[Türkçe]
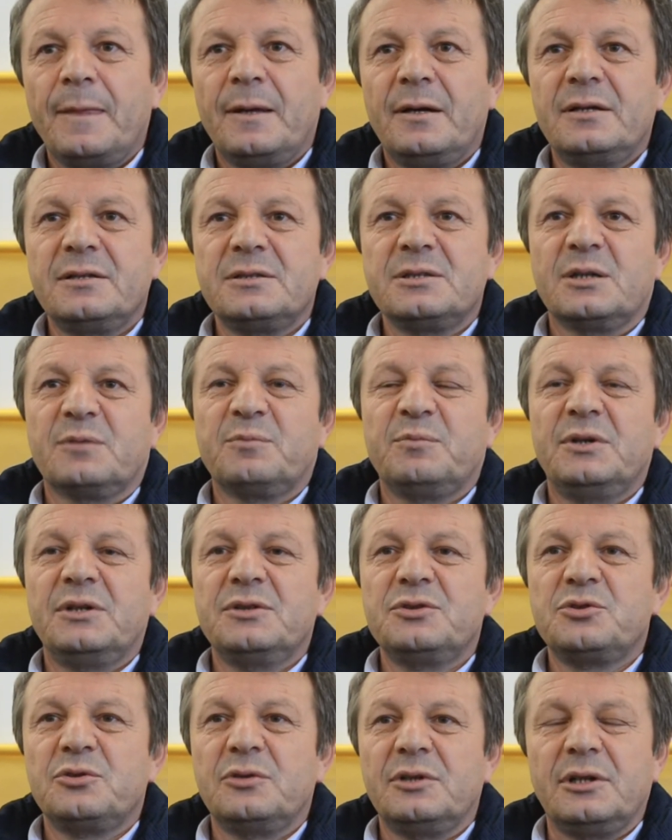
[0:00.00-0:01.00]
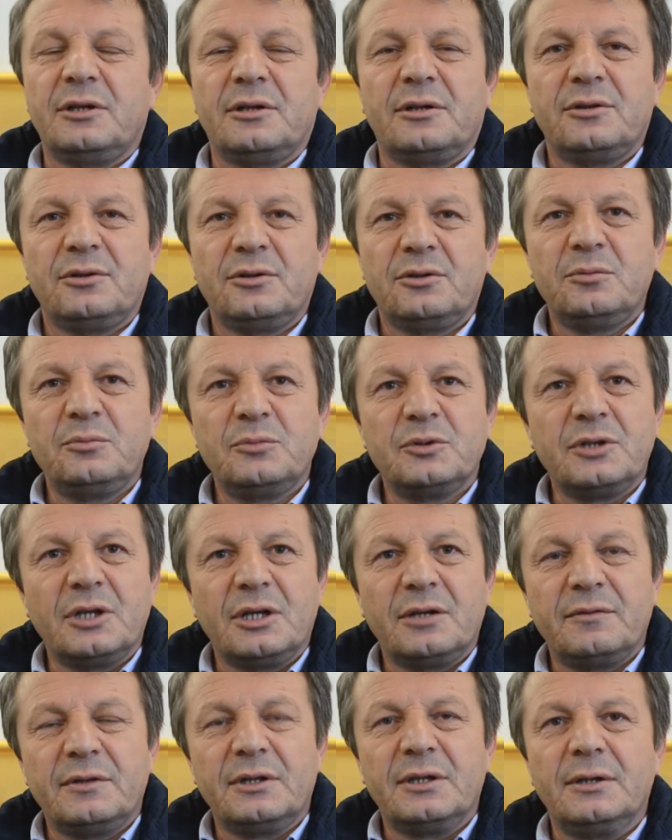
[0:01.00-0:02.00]
Ancak ben şuna inanıyorum. Bu
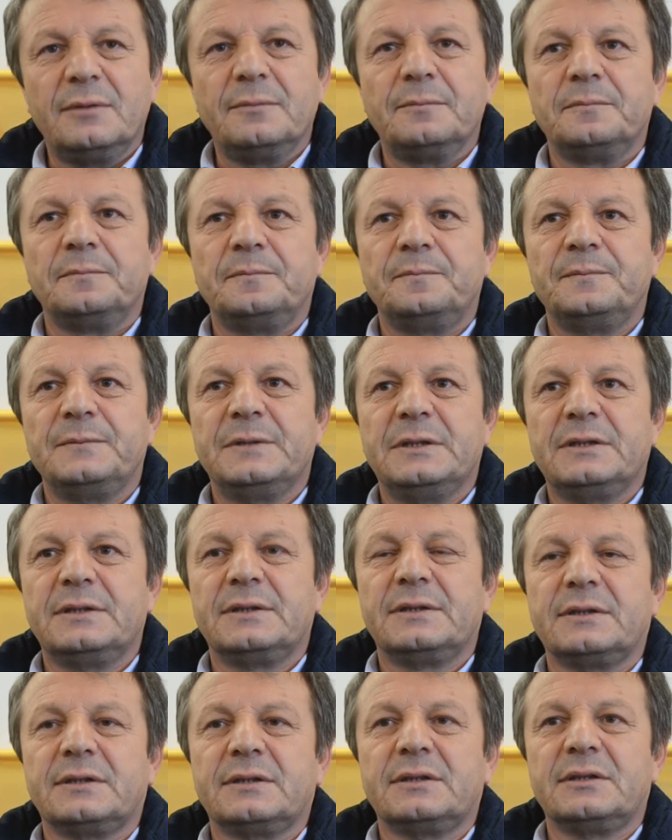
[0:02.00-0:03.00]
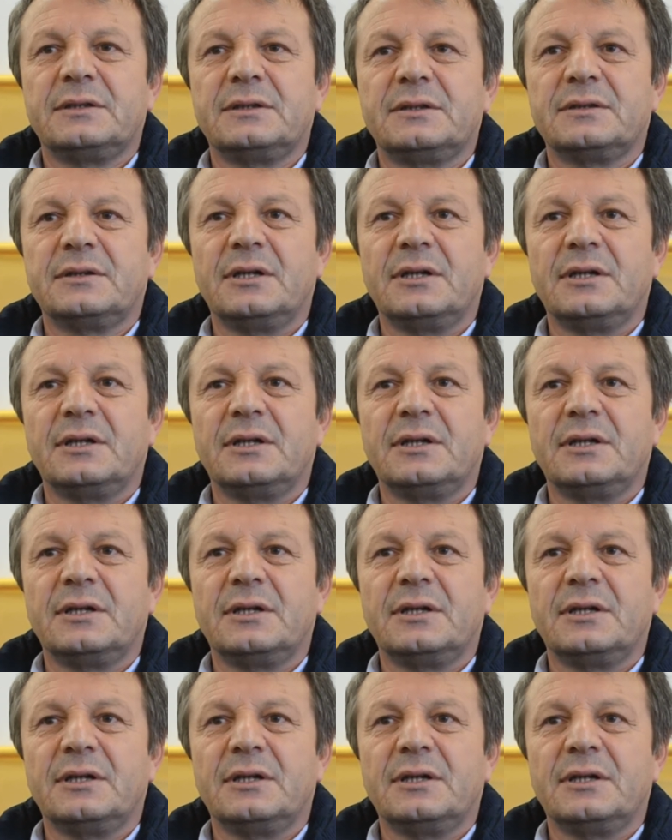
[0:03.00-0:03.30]
dava e,